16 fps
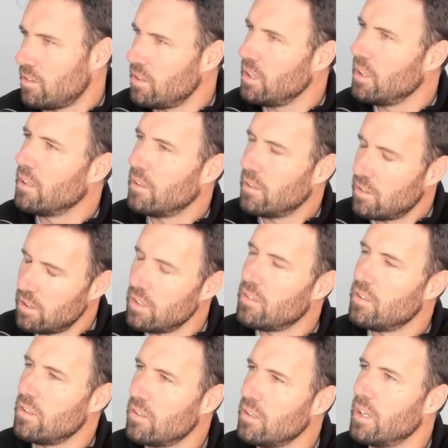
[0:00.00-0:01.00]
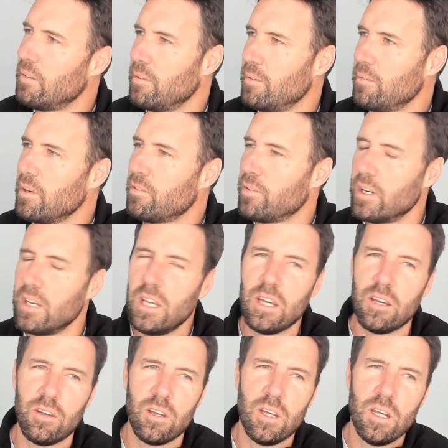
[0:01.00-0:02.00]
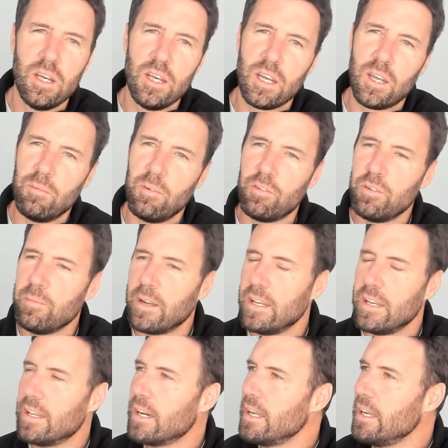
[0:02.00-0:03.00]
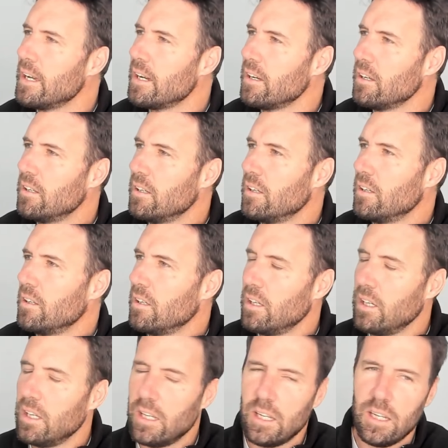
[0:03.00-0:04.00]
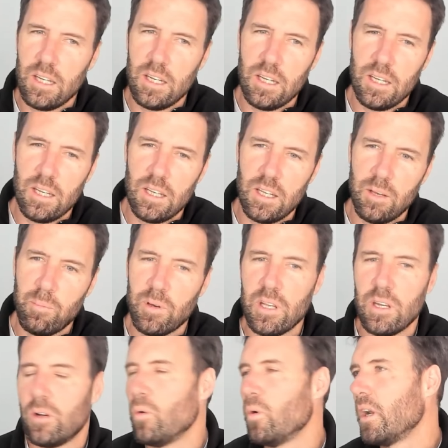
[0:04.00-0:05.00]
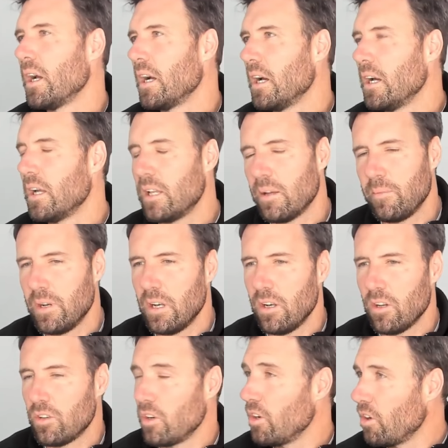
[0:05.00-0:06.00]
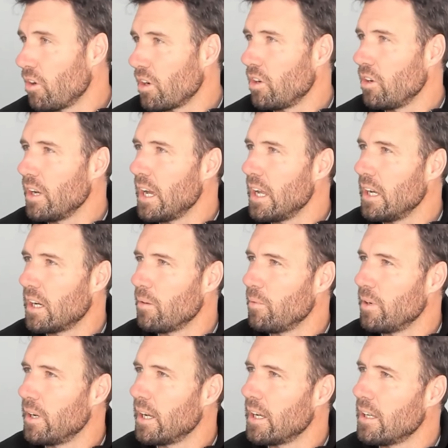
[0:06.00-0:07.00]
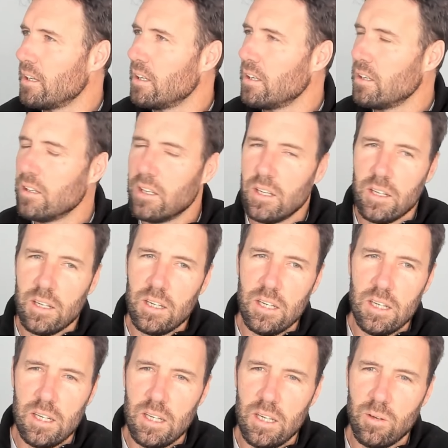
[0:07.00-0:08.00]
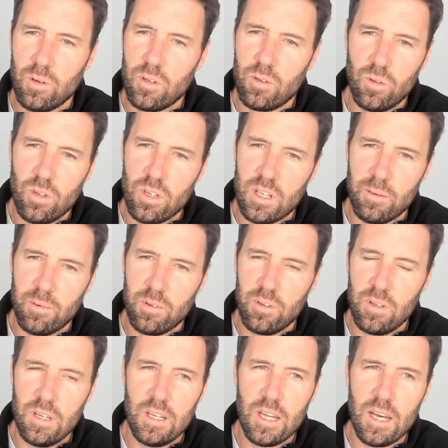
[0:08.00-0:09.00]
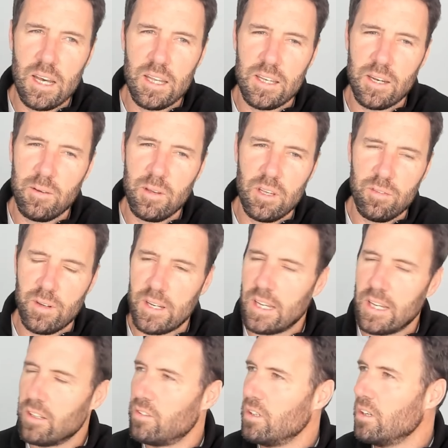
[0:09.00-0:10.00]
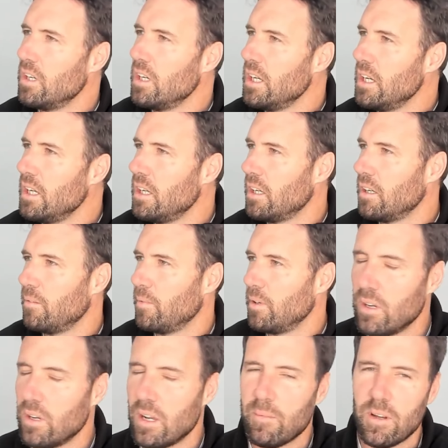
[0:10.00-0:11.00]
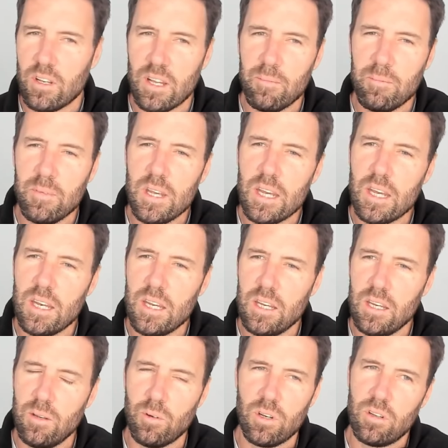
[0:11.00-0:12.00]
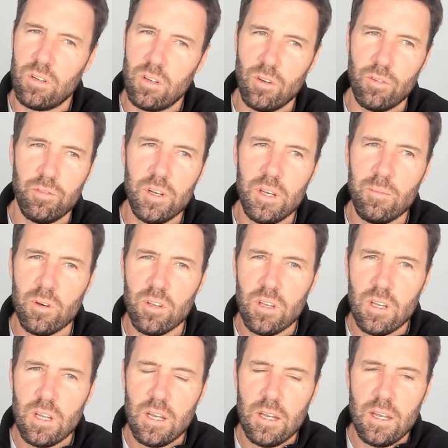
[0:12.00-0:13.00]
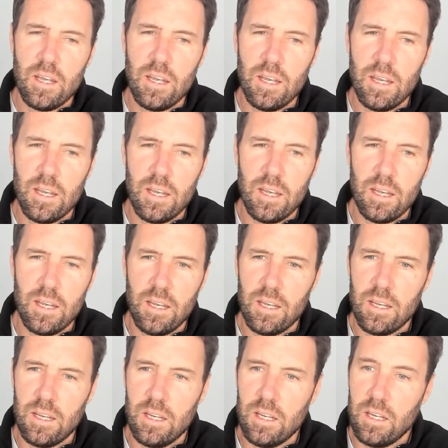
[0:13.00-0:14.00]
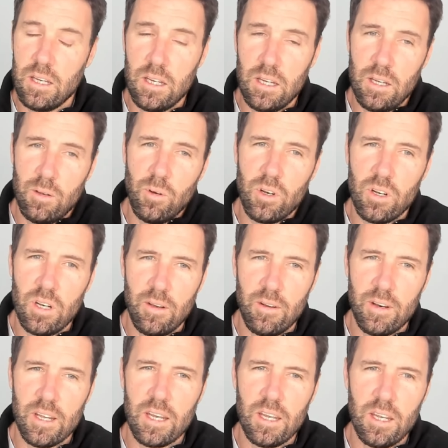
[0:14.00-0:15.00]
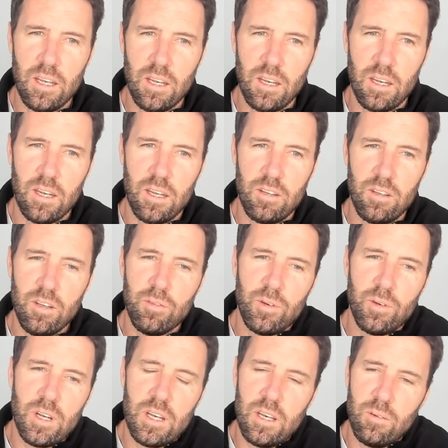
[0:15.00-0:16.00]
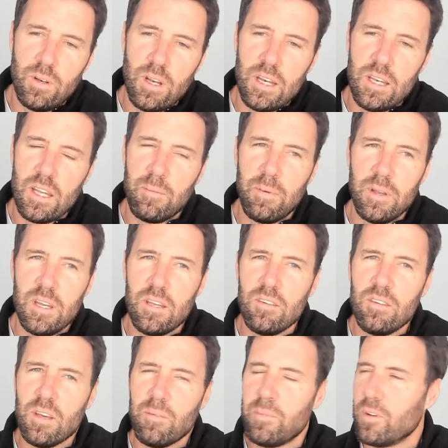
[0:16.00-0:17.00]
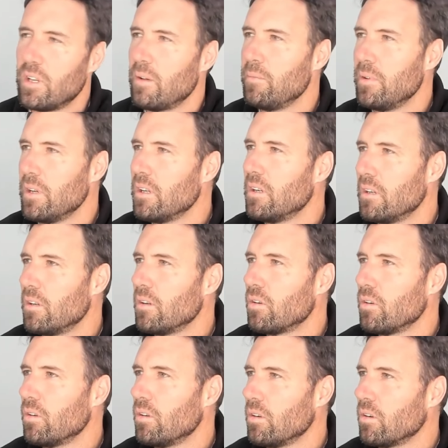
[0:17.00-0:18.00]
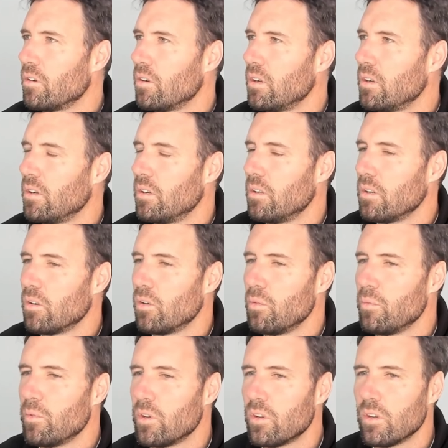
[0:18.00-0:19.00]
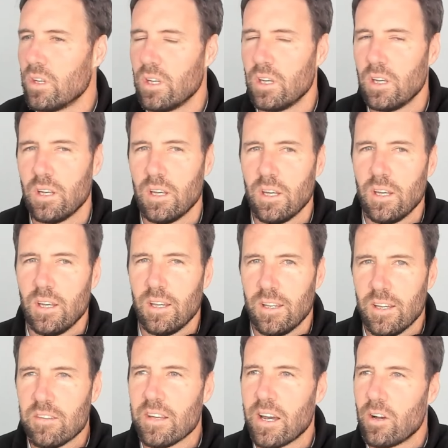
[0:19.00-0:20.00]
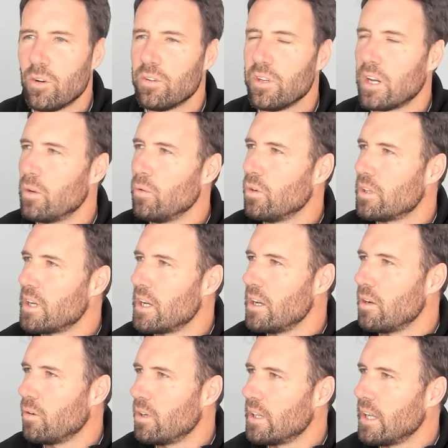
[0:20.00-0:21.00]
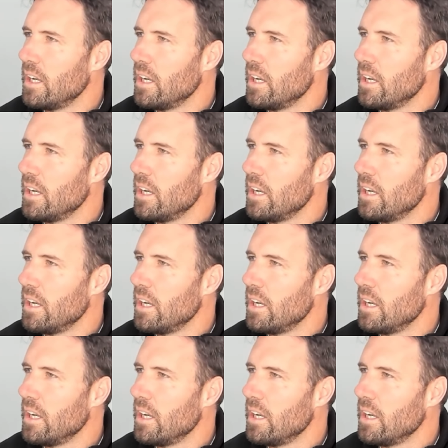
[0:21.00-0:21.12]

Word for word: fue ahí. Sí, sí, sí, la primera fue ahí, que, me fui para Italia. Claro. Eh, después de jugar acá también en los torneos regionales, que eran antes. Y bueno, surgió esta posibilidad a través de Fernando Signorini, que una mano también, y bueno, nos fuimos. Eh, y bueno, la verdad que, sí, fue una, linda experiencia, pero también con, un montón de, esas cosas que uno extraña cuando está